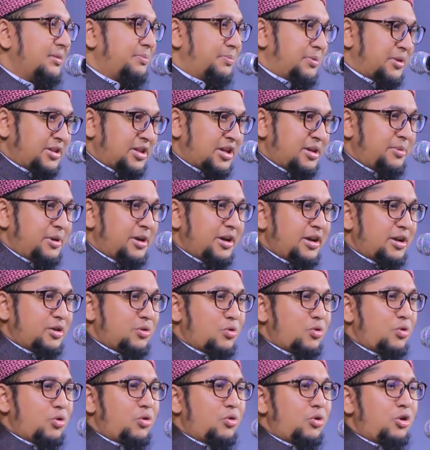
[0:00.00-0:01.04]
পৃথিবীর
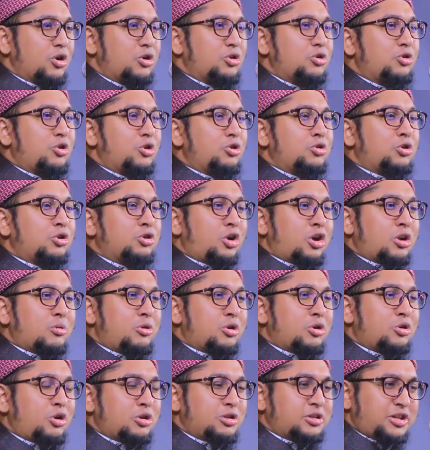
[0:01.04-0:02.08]
অন্যান্য
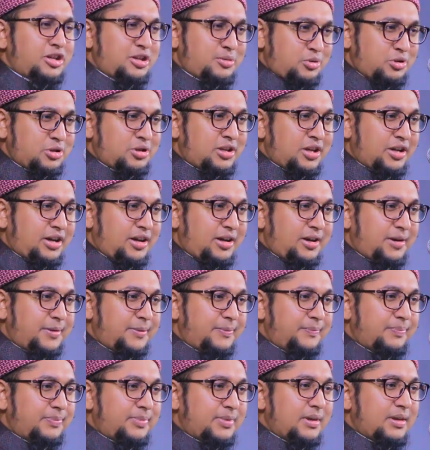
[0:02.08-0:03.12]
ধর্মগ্রন্থের মধ্যে
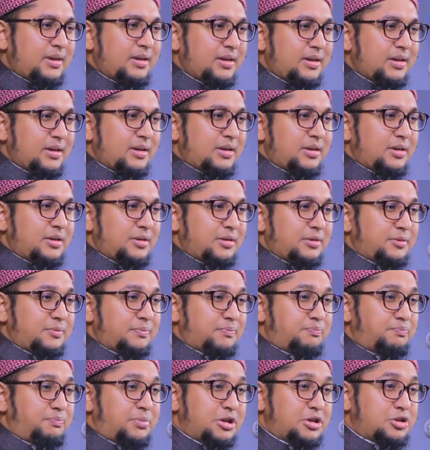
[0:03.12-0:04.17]

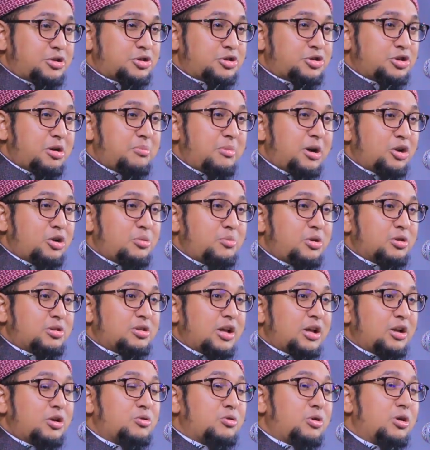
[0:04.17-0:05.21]
বিশ্ব
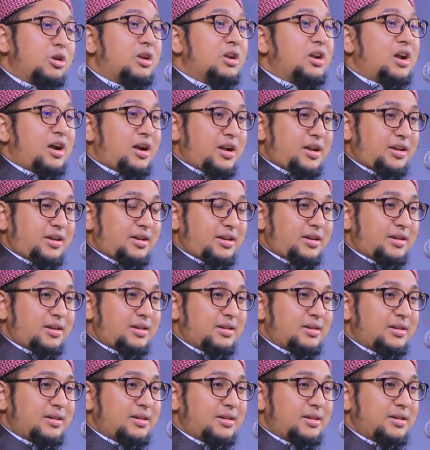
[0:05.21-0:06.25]
মানবতার কল্যাণে
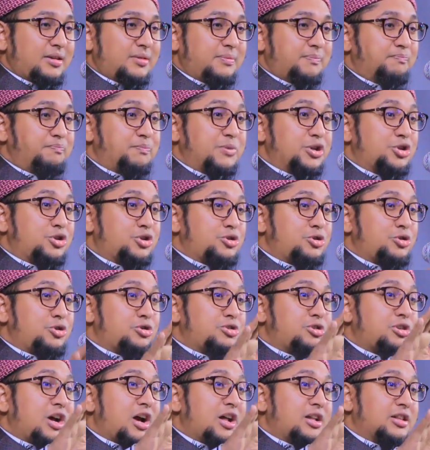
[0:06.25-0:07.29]
বিশ্ব
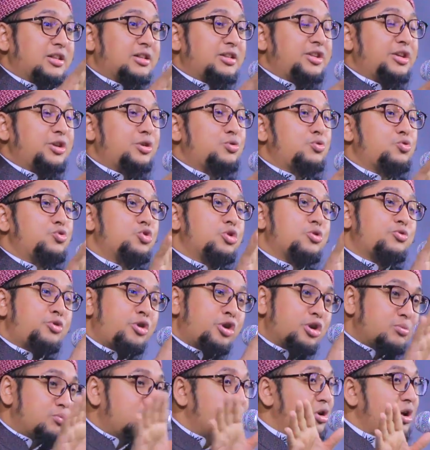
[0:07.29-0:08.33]
শান্তির কোনো
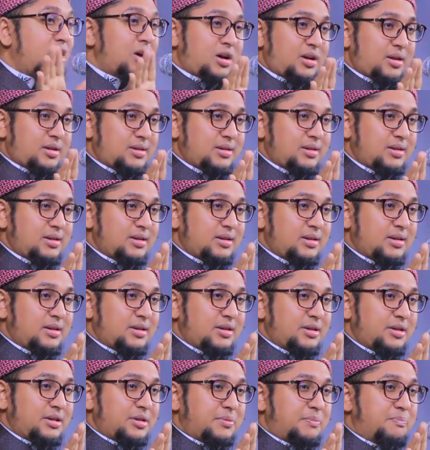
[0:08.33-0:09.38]
ফর্মুলা
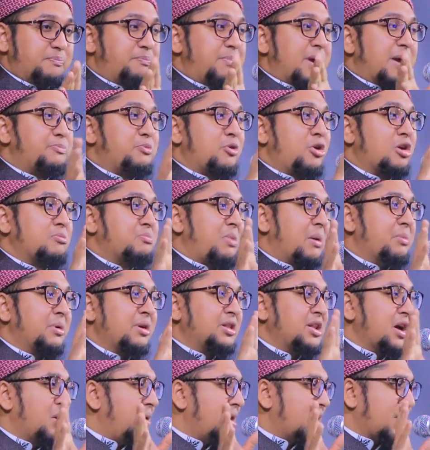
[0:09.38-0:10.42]

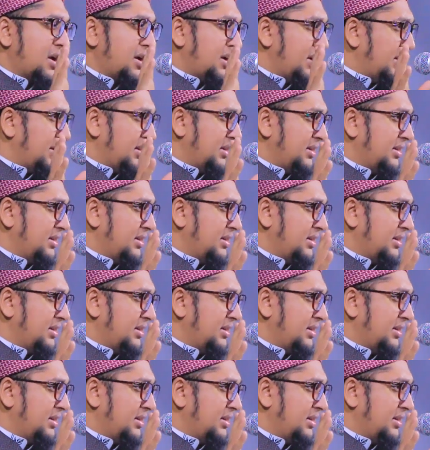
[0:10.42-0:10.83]
ব্যাপকভাবে দেওয়া নাই